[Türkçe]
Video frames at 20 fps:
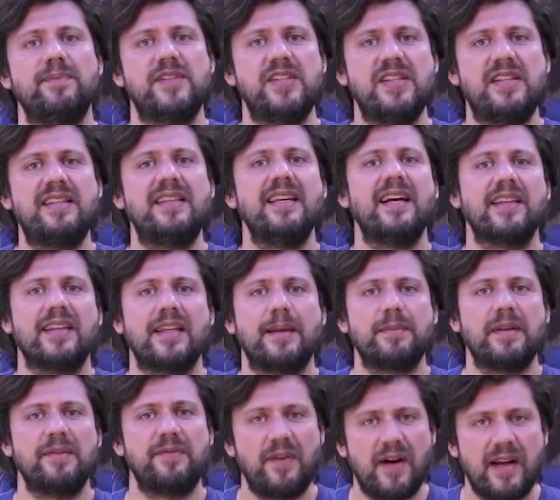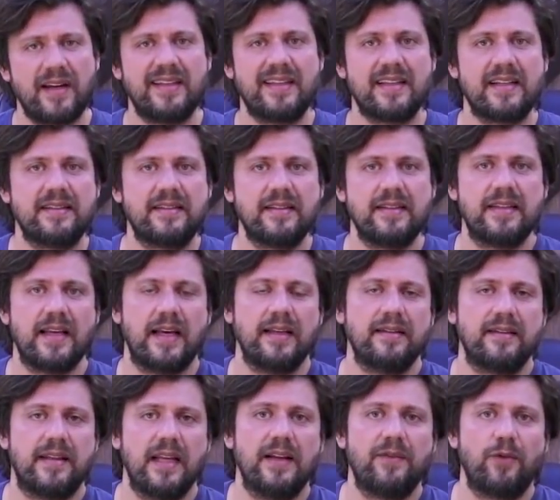ciddi anlamda fark
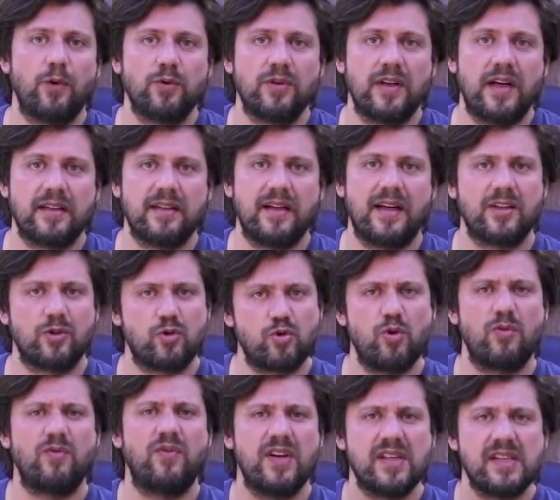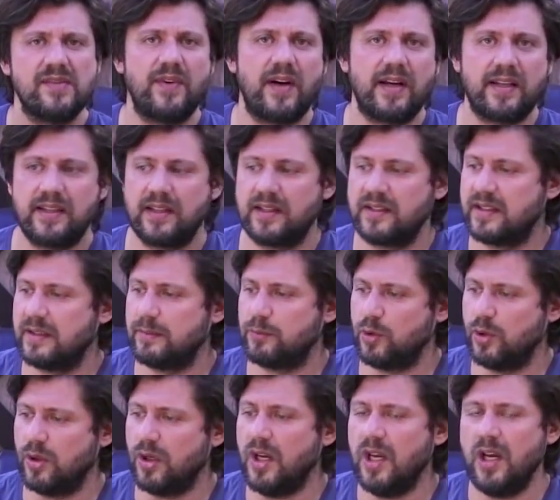yaratırken telefonlarda artık çok fazla fark
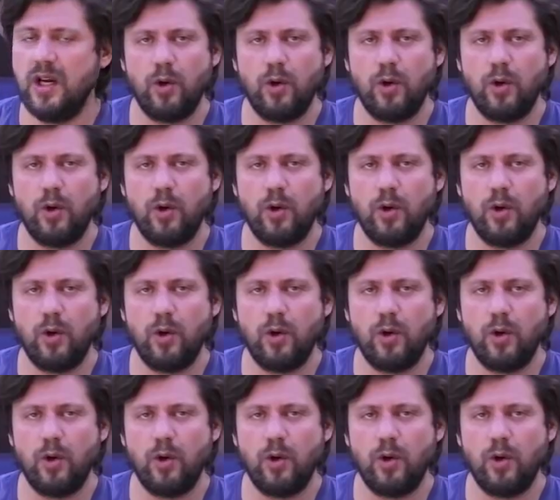yaratılmıyor.